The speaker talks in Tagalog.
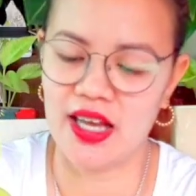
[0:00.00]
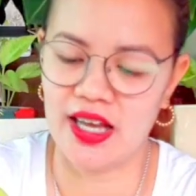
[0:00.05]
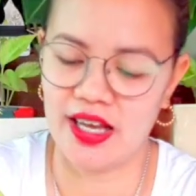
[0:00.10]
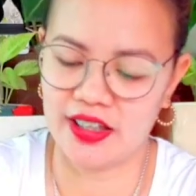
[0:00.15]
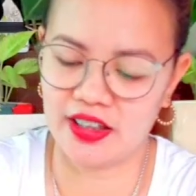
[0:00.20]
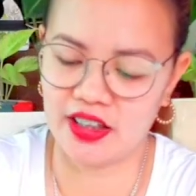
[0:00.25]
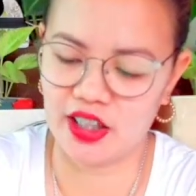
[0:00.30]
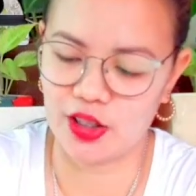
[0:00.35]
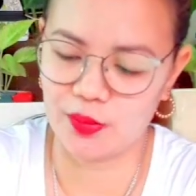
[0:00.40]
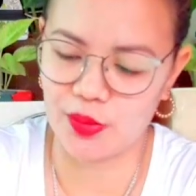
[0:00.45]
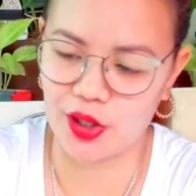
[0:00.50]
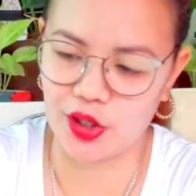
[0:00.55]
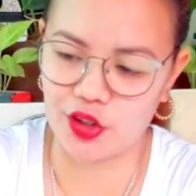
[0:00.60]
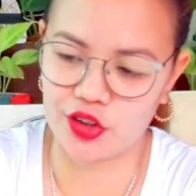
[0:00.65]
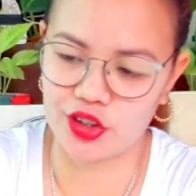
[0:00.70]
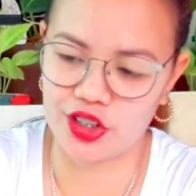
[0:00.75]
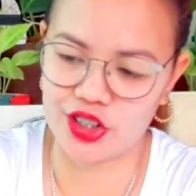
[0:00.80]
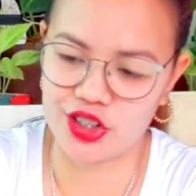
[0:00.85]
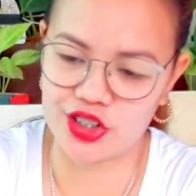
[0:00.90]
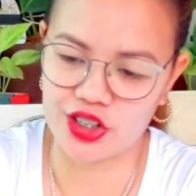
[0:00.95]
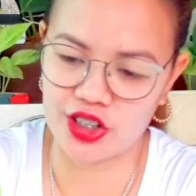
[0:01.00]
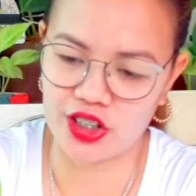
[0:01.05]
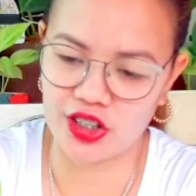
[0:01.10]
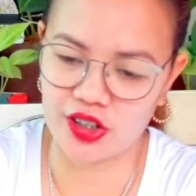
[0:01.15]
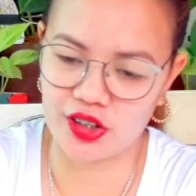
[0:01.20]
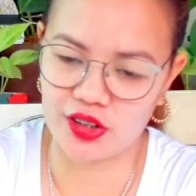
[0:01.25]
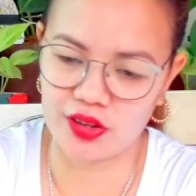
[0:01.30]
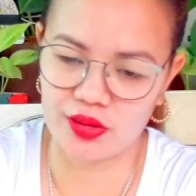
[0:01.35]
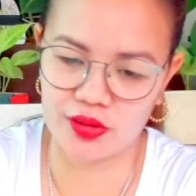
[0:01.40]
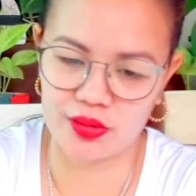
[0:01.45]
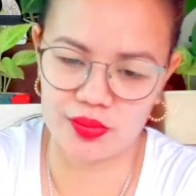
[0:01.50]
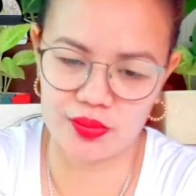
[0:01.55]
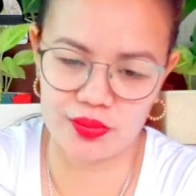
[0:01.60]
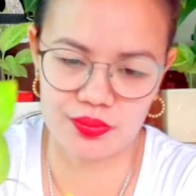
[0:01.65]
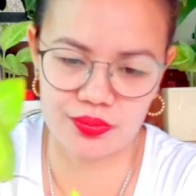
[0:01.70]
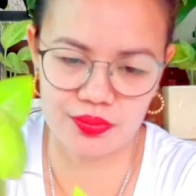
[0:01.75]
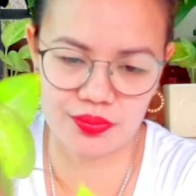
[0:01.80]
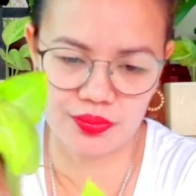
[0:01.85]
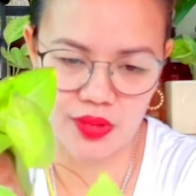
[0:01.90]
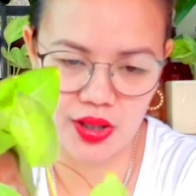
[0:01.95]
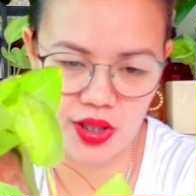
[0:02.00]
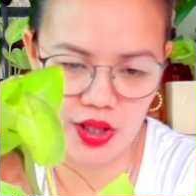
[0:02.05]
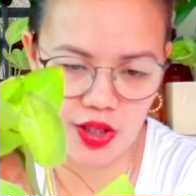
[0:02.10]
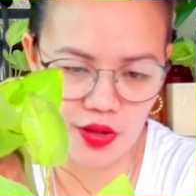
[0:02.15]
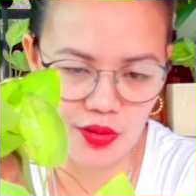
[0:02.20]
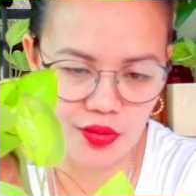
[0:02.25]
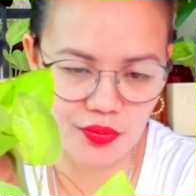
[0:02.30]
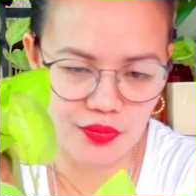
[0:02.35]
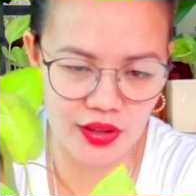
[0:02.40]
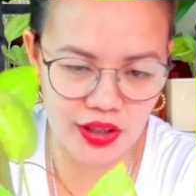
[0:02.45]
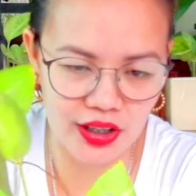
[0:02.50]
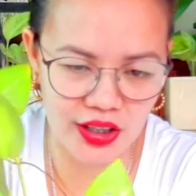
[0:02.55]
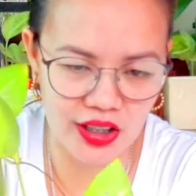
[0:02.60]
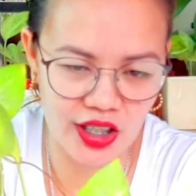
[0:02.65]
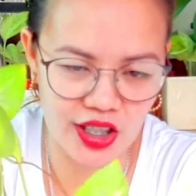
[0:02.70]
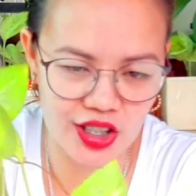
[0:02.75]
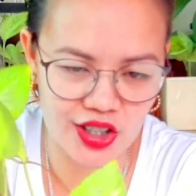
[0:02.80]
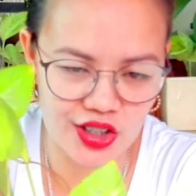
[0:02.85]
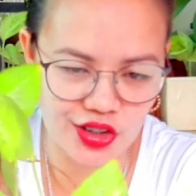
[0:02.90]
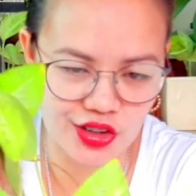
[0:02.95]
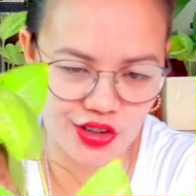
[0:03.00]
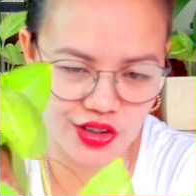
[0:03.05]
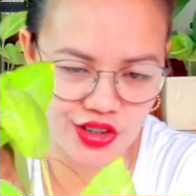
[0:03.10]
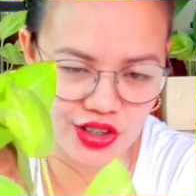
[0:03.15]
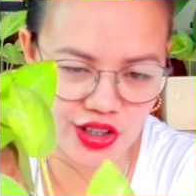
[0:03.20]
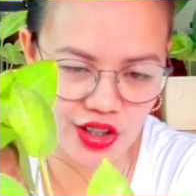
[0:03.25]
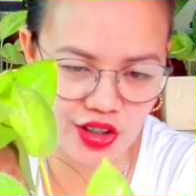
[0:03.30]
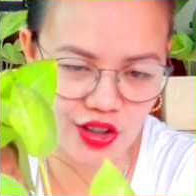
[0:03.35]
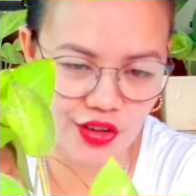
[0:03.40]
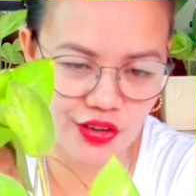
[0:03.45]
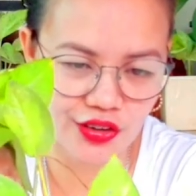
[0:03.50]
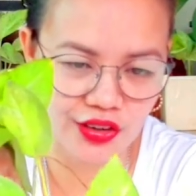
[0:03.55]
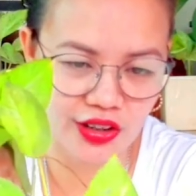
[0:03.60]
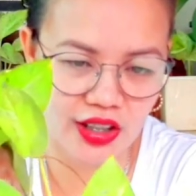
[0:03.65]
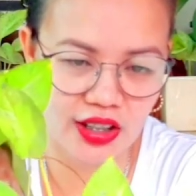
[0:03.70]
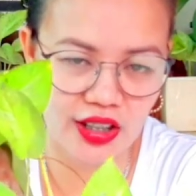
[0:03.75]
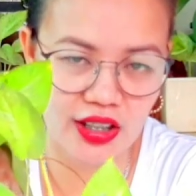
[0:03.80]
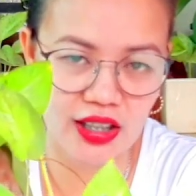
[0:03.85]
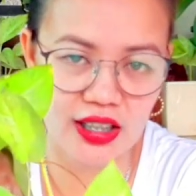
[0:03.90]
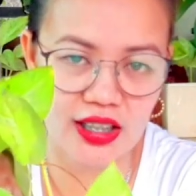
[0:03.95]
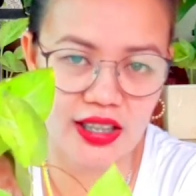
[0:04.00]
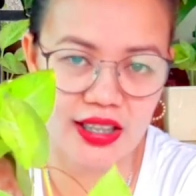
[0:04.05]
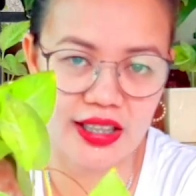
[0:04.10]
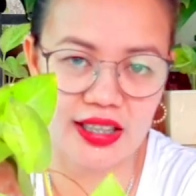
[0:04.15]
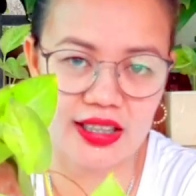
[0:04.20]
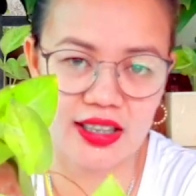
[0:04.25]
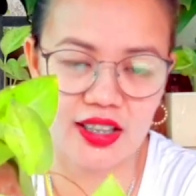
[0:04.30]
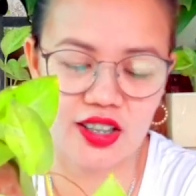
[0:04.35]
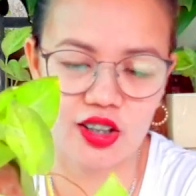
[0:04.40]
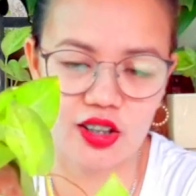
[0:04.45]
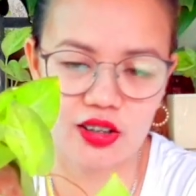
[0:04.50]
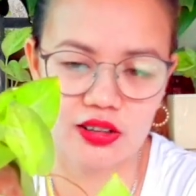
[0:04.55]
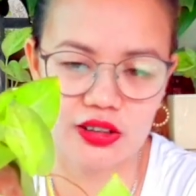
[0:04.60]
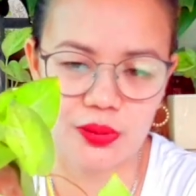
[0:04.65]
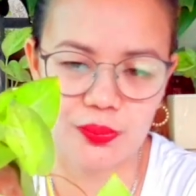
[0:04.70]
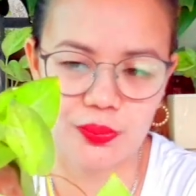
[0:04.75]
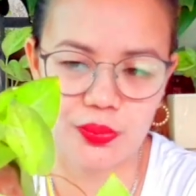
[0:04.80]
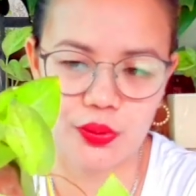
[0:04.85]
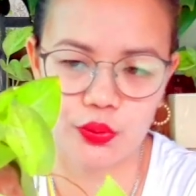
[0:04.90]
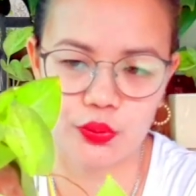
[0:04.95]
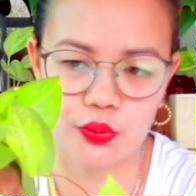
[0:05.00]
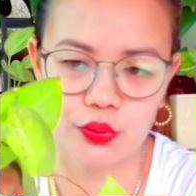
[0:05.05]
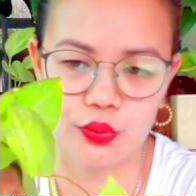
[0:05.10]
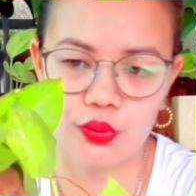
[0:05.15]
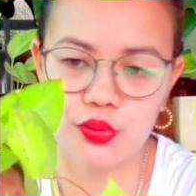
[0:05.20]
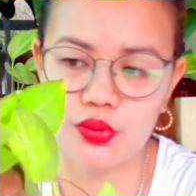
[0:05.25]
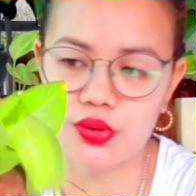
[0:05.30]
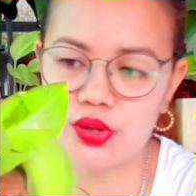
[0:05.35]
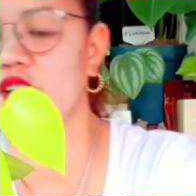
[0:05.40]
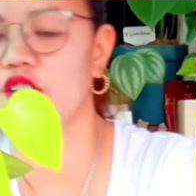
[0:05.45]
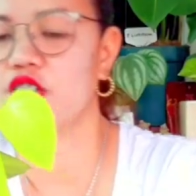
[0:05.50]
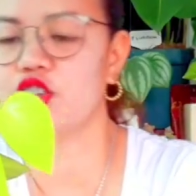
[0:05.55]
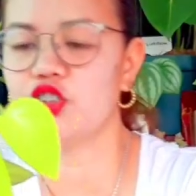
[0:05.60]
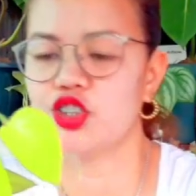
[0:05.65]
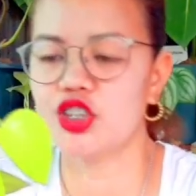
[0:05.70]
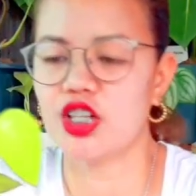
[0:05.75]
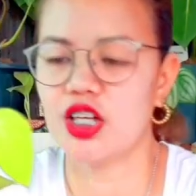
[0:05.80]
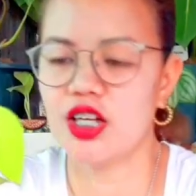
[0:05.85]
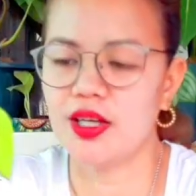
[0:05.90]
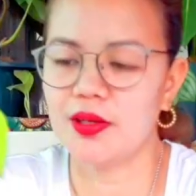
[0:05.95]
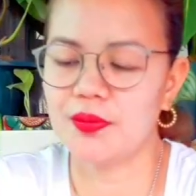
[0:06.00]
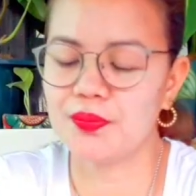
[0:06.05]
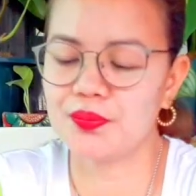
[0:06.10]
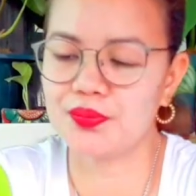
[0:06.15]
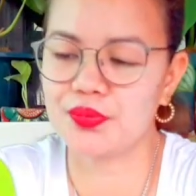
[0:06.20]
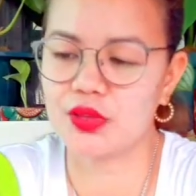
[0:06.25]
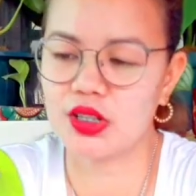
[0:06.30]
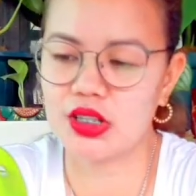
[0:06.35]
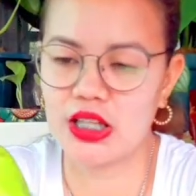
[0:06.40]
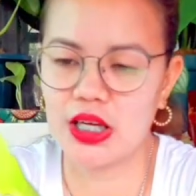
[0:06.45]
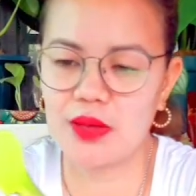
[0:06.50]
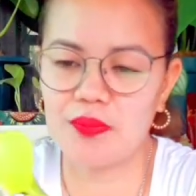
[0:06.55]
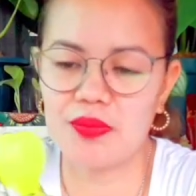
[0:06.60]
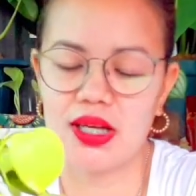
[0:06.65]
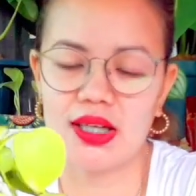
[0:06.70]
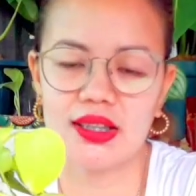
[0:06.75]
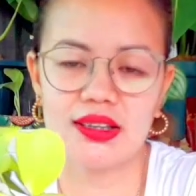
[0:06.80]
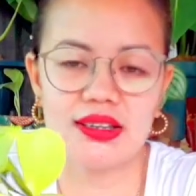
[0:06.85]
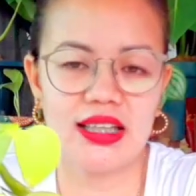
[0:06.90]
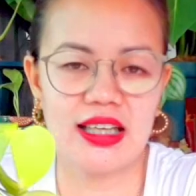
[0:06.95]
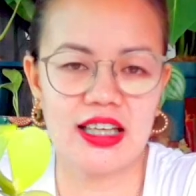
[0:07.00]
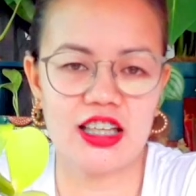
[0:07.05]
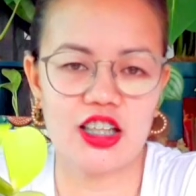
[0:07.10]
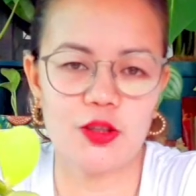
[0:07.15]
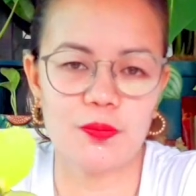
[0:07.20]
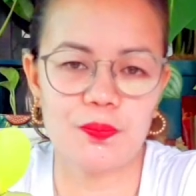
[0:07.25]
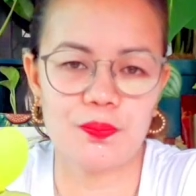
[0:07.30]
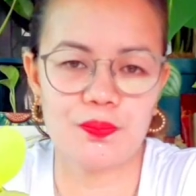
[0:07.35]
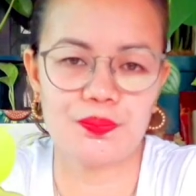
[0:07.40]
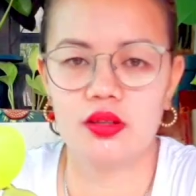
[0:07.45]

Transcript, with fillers: And then, meron din siyang may variegation siya konti kagaya ng golden potus. Ito siya, same lang din.